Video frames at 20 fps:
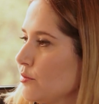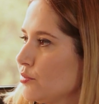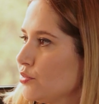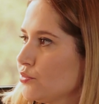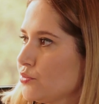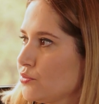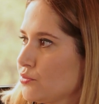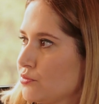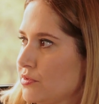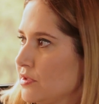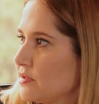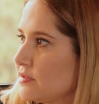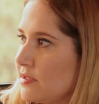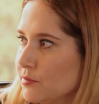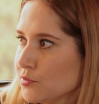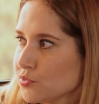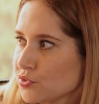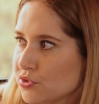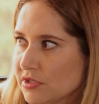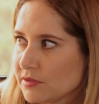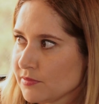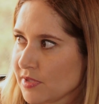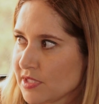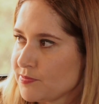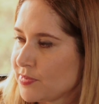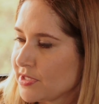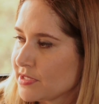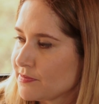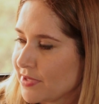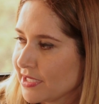pues, desde
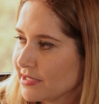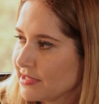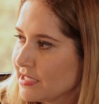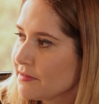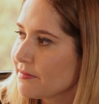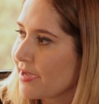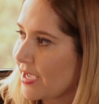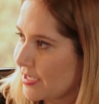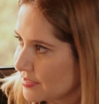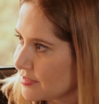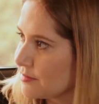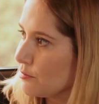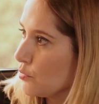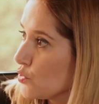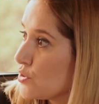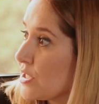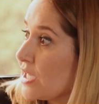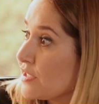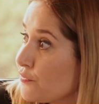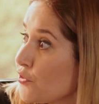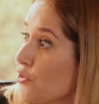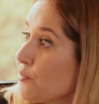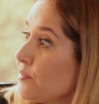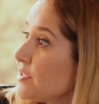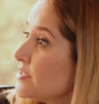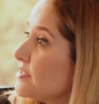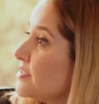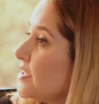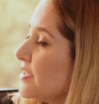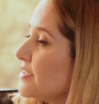muchísimas hay muchas formas, muchas
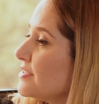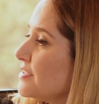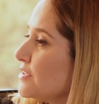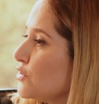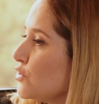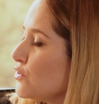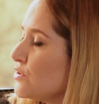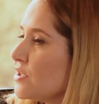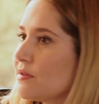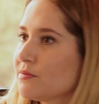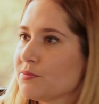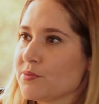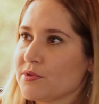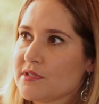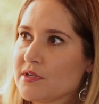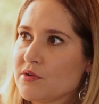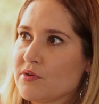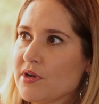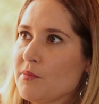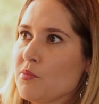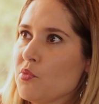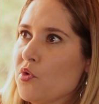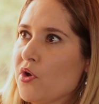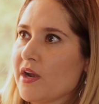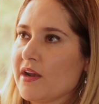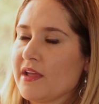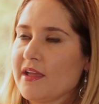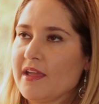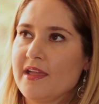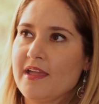formas, muchas ser formas de ser, Puede ser una
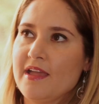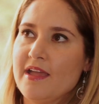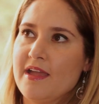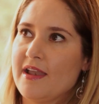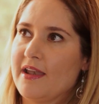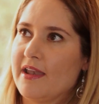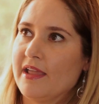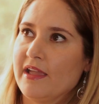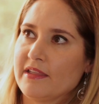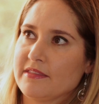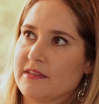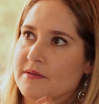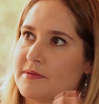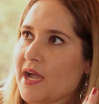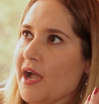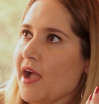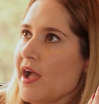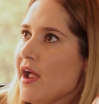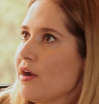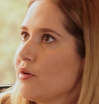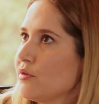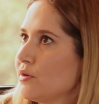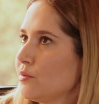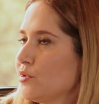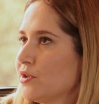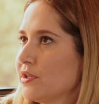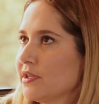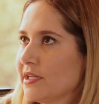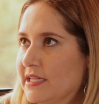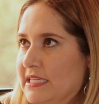mujer que le encanta viajar,
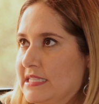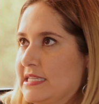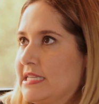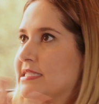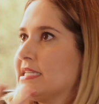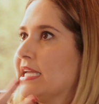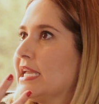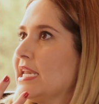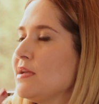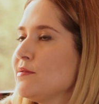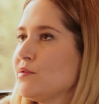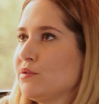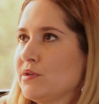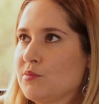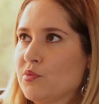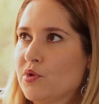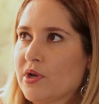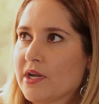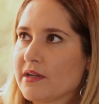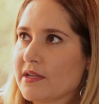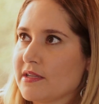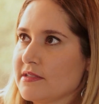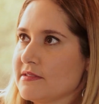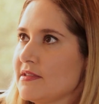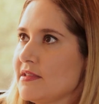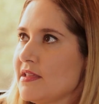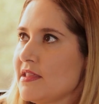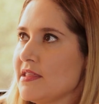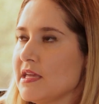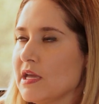una mujer que escribe, una mujer que
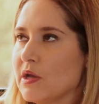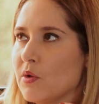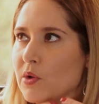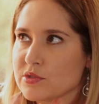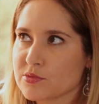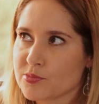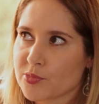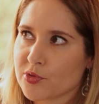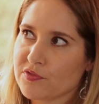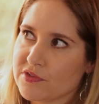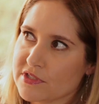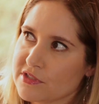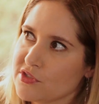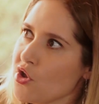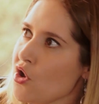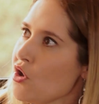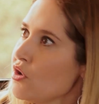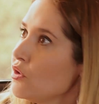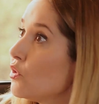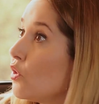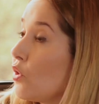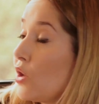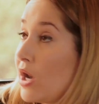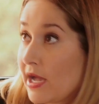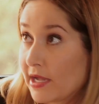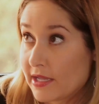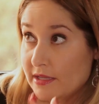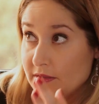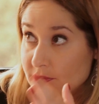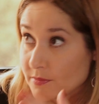se dedicó a su profesión o
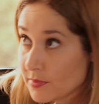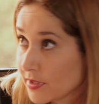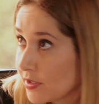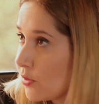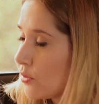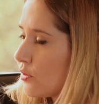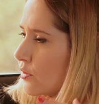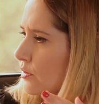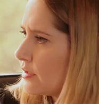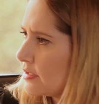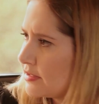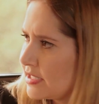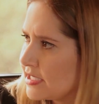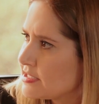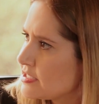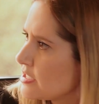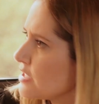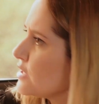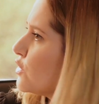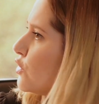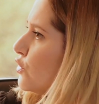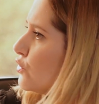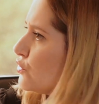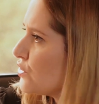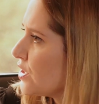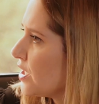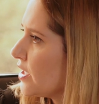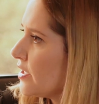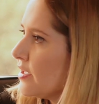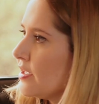la que eh, decidió
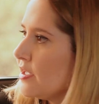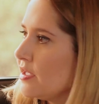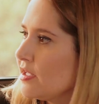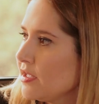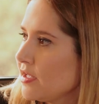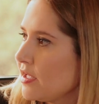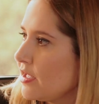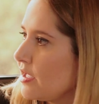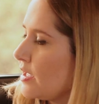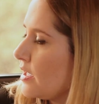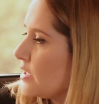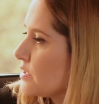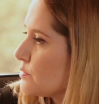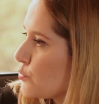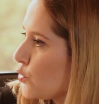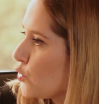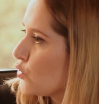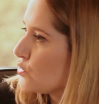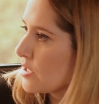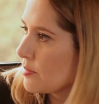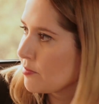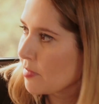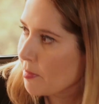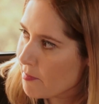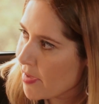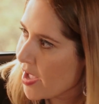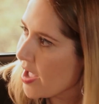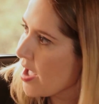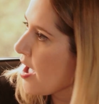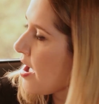ser esposa,
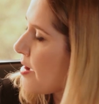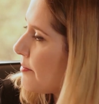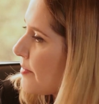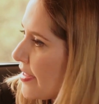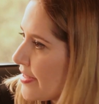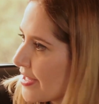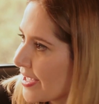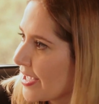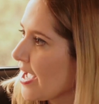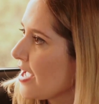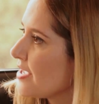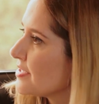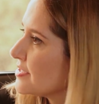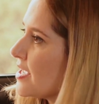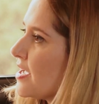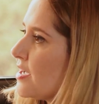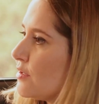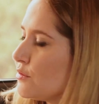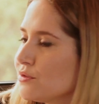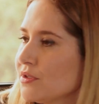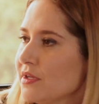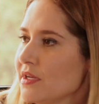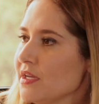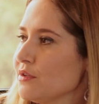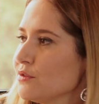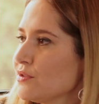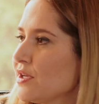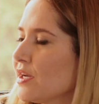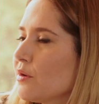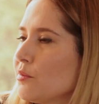mamá, ama de casa. Sí,
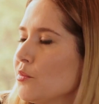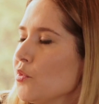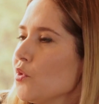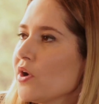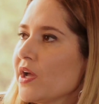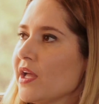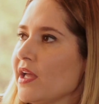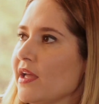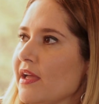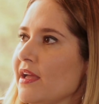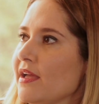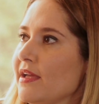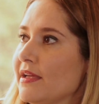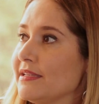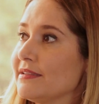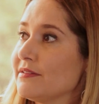claro. O sea, como que